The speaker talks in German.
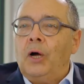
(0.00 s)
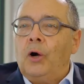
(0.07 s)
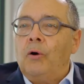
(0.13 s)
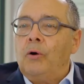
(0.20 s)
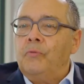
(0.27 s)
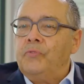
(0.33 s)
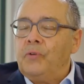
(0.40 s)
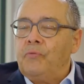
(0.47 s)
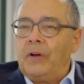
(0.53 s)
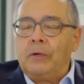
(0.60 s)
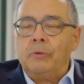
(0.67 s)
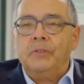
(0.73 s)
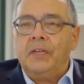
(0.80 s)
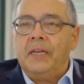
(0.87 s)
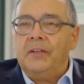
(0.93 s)
auch auf der
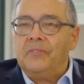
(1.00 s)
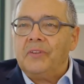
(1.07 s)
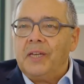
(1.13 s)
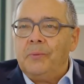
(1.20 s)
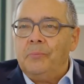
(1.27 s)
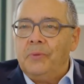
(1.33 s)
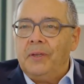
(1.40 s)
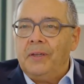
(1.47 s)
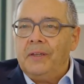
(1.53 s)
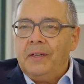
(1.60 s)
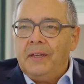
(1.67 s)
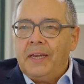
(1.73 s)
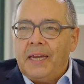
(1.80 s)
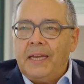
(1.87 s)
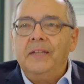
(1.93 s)
Fakultätsebene
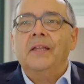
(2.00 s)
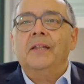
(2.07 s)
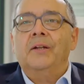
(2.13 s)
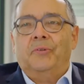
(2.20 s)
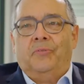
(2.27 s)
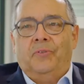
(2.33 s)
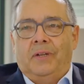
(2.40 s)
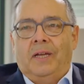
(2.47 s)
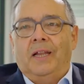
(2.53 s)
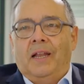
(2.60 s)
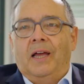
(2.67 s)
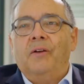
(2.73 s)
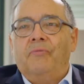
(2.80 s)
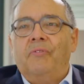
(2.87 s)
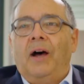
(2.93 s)
internationale
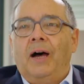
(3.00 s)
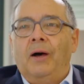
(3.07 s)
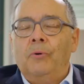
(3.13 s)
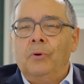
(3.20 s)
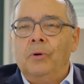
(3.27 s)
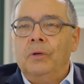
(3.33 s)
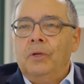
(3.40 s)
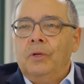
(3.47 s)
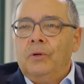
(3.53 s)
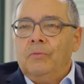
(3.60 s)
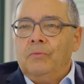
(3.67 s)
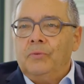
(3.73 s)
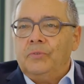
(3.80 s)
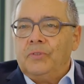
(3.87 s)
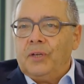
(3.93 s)
Erfahrung,
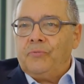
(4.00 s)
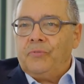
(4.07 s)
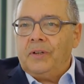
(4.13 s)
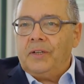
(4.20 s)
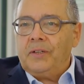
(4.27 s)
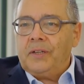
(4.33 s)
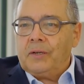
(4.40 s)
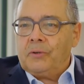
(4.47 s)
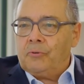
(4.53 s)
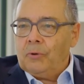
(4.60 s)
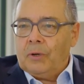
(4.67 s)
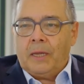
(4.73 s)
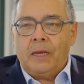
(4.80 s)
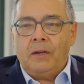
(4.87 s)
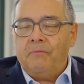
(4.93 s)
wo sehr viele der
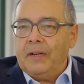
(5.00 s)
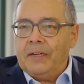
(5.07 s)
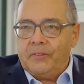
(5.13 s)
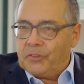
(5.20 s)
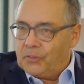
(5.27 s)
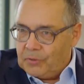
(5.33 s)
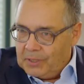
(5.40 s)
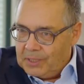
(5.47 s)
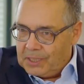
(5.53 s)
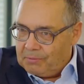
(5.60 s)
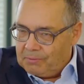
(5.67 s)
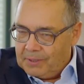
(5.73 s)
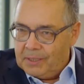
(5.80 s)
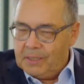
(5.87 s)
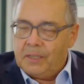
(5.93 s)
Kollegen, wenn sie schon
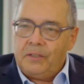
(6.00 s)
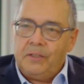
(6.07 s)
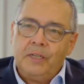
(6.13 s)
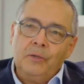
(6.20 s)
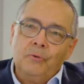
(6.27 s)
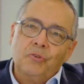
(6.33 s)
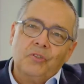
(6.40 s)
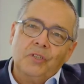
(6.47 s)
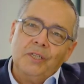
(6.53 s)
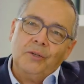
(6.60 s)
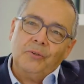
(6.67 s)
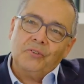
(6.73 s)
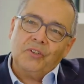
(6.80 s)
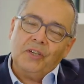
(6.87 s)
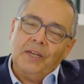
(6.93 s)
nicht wie Ying Shi
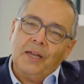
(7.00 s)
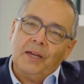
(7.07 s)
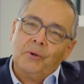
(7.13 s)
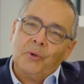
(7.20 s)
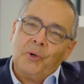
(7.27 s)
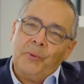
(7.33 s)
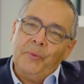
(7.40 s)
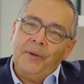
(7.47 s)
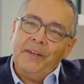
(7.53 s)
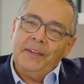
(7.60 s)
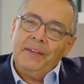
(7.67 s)
aus China kommen,